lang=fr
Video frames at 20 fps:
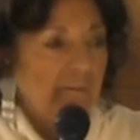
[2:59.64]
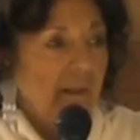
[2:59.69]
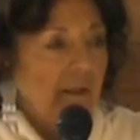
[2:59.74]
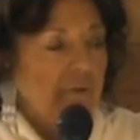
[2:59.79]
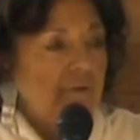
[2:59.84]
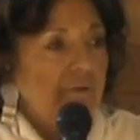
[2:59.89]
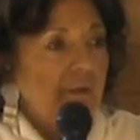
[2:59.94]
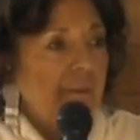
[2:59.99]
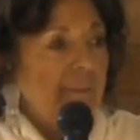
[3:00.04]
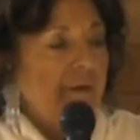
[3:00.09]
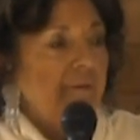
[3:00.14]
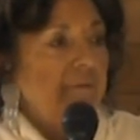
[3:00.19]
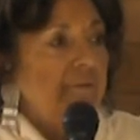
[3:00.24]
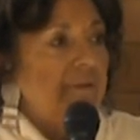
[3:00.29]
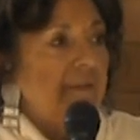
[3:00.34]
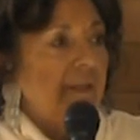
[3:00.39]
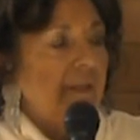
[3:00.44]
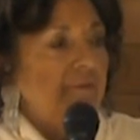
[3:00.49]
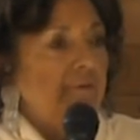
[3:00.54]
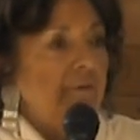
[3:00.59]
Tu n'as pas vu
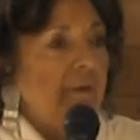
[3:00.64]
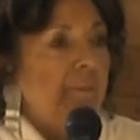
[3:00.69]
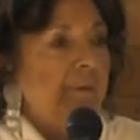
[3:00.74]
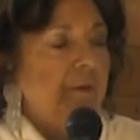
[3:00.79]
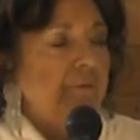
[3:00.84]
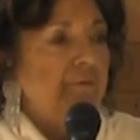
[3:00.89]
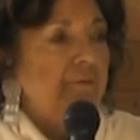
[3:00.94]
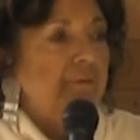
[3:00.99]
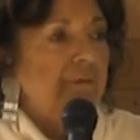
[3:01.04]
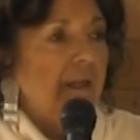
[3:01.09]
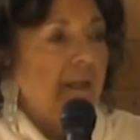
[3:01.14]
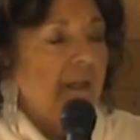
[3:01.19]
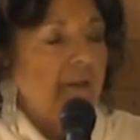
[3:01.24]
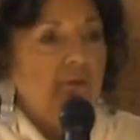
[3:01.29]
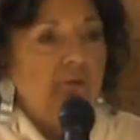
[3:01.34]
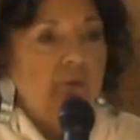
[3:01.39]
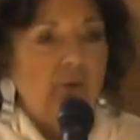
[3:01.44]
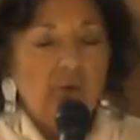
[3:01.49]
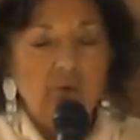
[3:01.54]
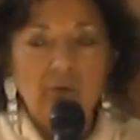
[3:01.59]
ça, tu n'as pas vu ça.
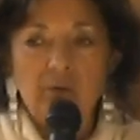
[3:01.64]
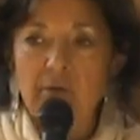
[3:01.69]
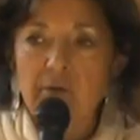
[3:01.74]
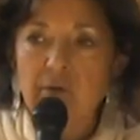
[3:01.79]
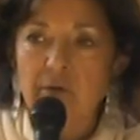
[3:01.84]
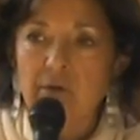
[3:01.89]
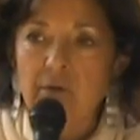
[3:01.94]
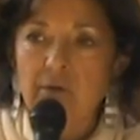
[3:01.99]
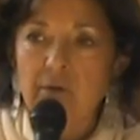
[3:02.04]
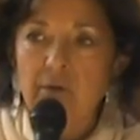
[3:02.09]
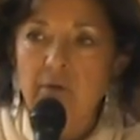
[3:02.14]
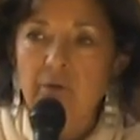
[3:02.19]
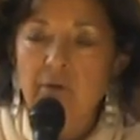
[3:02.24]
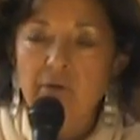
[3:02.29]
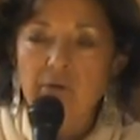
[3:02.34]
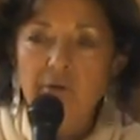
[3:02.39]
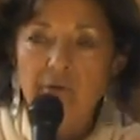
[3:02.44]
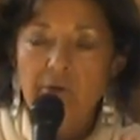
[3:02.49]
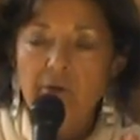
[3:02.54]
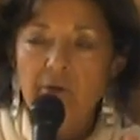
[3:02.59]
Non, non,
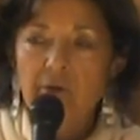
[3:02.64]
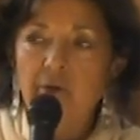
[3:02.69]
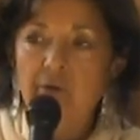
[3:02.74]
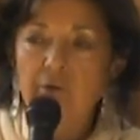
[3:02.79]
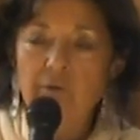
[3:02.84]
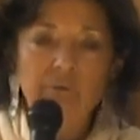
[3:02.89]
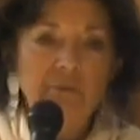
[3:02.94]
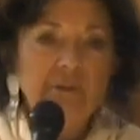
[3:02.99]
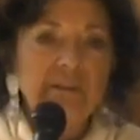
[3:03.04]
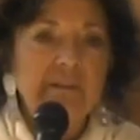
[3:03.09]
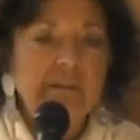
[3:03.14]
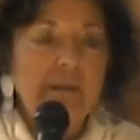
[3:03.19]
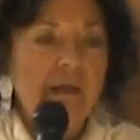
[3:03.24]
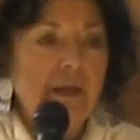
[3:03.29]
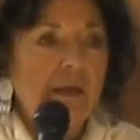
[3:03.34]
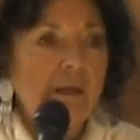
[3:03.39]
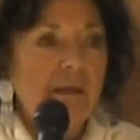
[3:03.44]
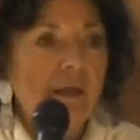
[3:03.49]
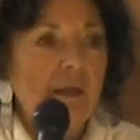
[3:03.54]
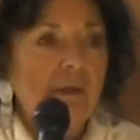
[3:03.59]
non, euh, non, oui, c'est
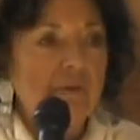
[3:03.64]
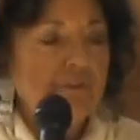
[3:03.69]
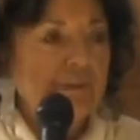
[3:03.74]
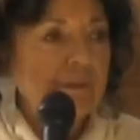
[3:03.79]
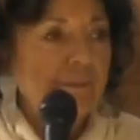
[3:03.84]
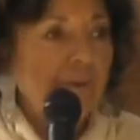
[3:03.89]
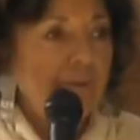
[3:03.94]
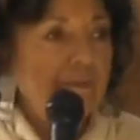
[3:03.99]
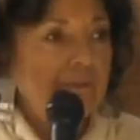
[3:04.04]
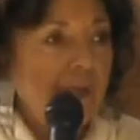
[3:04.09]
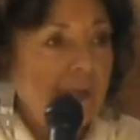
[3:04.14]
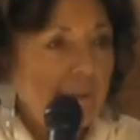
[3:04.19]
là. Ah, je sais pas où c'est.